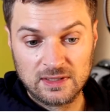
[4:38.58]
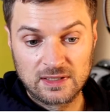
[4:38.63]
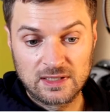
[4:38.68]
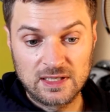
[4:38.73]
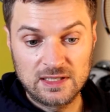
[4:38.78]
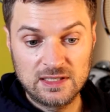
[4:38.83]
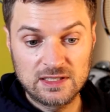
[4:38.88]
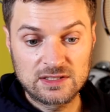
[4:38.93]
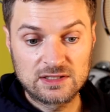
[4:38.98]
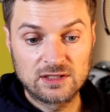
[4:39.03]

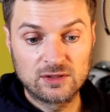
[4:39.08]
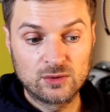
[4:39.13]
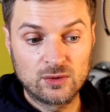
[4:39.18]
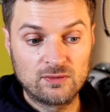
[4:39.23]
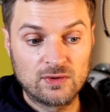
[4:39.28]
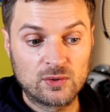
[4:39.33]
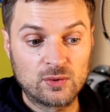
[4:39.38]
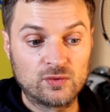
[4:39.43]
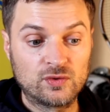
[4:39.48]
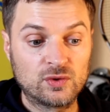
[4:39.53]
Конечно,
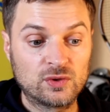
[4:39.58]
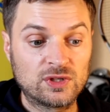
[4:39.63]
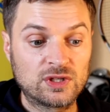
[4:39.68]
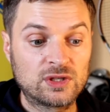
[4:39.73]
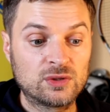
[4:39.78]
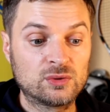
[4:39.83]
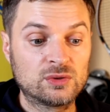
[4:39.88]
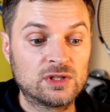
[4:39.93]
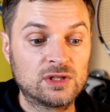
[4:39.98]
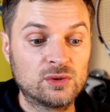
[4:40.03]
Новаку
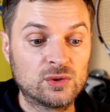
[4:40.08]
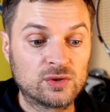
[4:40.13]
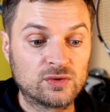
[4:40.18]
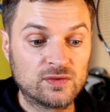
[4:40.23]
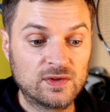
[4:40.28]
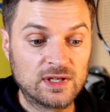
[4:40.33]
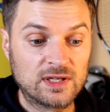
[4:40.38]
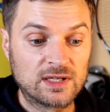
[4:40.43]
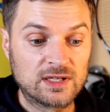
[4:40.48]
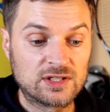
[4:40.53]
все-таки удалось
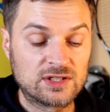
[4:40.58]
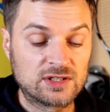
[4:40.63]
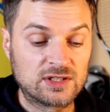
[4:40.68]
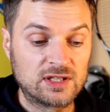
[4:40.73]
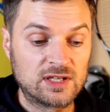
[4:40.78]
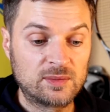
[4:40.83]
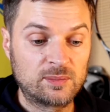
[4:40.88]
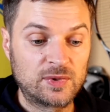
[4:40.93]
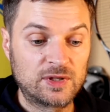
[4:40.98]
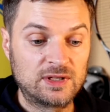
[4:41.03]
выиграть
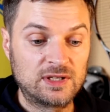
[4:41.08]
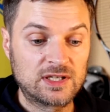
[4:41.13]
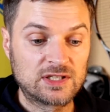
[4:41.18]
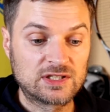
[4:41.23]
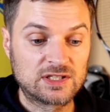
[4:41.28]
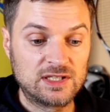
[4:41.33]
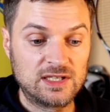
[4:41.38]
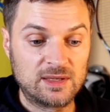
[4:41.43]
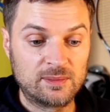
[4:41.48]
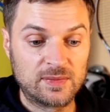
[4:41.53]
4 подряд
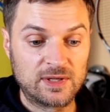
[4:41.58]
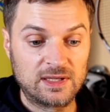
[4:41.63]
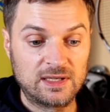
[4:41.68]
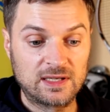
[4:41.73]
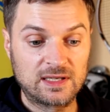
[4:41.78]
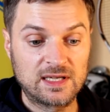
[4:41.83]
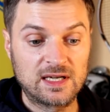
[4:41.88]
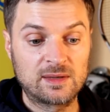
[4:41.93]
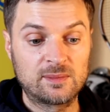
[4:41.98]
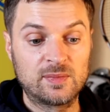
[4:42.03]
шлема, и
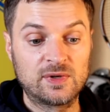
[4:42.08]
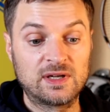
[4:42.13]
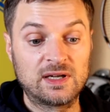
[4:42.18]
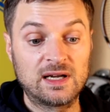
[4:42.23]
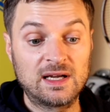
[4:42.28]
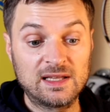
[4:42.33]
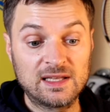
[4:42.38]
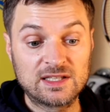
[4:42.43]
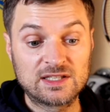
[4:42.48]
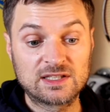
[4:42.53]
как бы
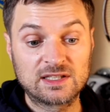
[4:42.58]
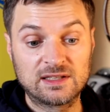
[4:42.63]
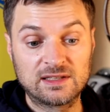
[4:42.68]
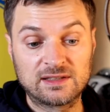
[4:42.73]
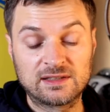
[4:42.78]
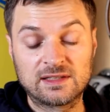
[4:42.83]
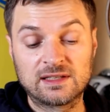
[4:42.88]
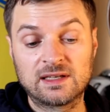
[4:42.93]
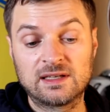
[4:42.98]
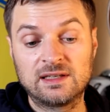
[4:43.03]
галочка на
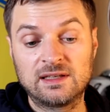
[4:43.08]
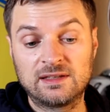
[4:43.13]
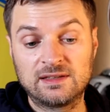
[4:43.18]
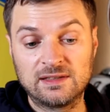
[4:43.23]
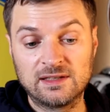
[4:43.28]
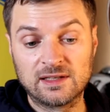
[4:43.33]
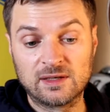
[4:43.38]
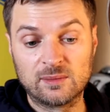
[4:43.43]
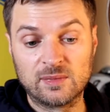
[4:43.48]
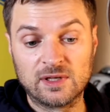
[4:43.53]
стороне
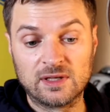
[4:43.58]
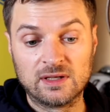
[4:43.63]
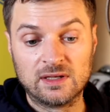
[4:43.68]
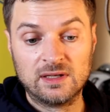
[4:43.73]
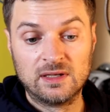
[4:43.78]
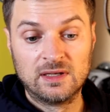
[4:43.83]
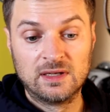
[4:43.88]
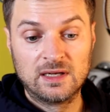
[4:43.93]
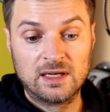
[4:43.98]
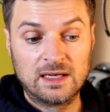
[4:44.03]
серба.
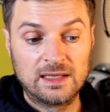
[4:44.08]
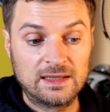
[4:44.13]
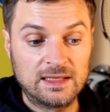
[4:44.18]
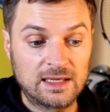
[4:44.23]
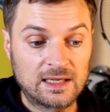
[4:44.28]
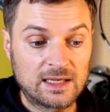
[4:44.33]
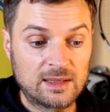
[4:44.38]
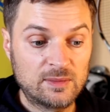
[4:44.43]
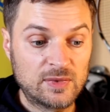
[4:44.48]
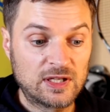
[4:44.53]

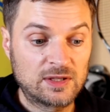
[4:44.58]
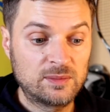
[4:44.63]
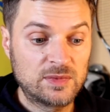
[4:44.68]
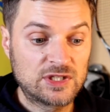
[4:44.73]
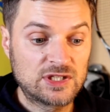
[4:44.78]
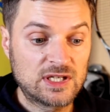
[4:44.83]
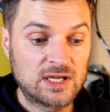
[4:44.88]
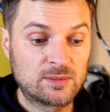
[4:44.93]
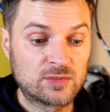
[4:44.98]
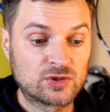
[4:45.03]
Однако мы
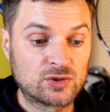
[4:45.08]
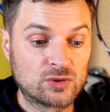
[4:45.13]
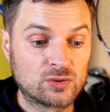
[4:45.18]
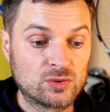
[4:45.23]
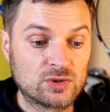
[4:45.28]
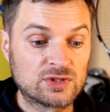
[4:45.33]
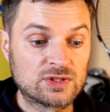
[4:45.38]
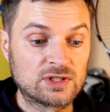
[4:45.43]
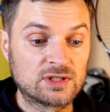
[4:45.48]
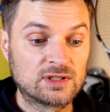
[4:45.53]
отмечаем, что
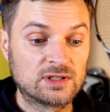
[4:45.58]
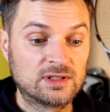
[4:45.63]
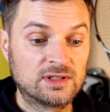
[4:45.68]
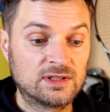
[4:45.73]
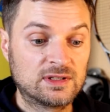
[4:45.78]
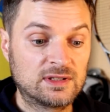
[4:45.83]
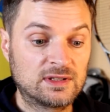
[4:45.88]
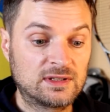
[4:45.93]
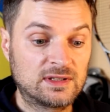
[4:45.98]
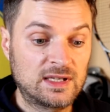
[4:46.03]
Роджер
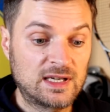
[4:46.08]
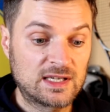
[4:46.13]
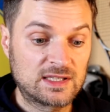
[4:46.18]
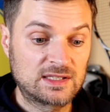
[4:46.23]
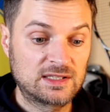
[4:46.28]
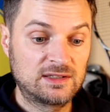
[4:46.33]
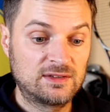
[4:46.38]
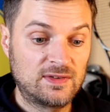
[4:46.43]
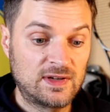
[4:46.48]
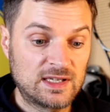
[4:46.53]

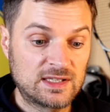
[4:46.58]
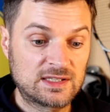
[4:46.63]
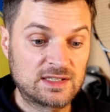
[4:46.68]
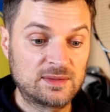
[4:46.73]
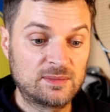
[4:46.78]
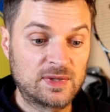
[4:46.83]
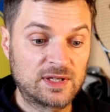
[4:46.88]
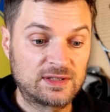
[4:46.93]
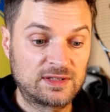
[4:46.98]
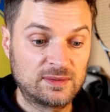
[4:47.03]
также дважды
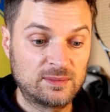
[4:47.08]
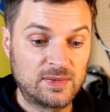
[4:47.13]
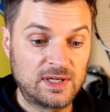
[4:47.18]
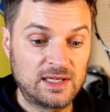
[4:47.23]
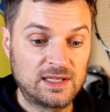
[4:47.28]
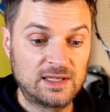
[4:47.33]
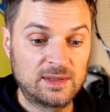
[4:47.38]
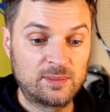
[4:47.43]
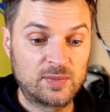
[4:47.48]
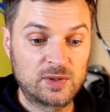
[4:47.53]

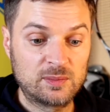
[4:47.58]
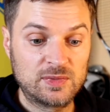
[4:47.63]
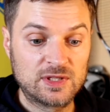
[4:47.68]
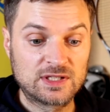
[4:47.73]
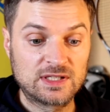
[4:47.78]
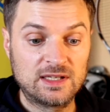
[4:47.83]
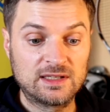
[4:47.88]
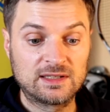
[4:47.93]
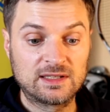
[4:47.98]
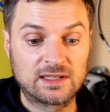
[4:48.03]
максимально
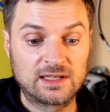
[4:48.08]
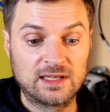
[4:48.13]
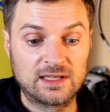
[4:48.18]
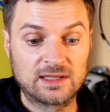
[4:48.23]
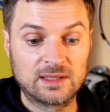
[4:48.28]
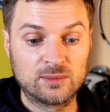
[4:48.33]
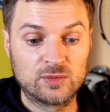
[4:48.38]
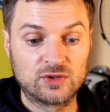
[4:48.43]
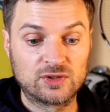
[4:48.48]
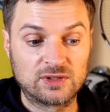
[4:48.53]
приближался к
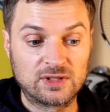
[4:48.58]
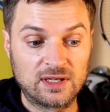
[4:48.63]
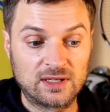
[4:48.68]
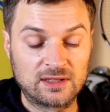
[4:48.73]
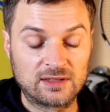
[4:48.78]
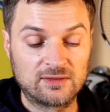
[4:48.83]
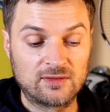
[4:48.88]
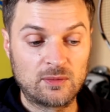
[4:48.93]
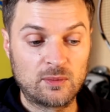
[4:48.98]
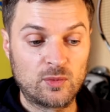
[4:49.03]
этому
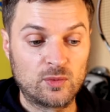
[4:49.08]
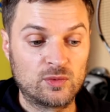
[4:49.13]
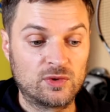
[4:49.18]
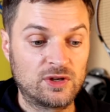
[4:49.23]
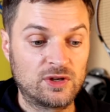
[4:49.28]
стрессовому